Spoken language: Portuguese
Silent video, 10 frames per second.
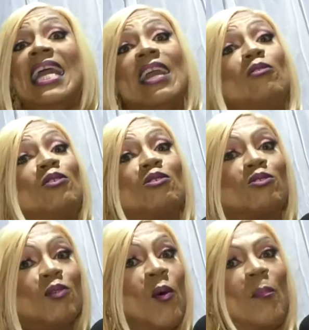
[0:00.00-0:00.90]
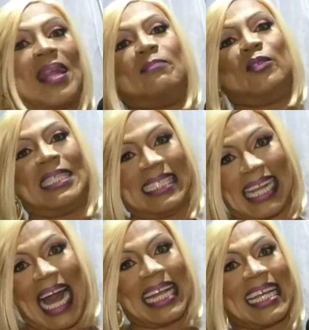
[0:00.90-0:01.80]
E eu tô super
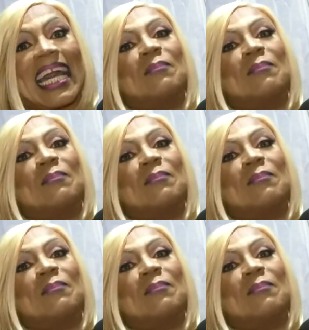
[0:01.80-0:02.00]
imunizada.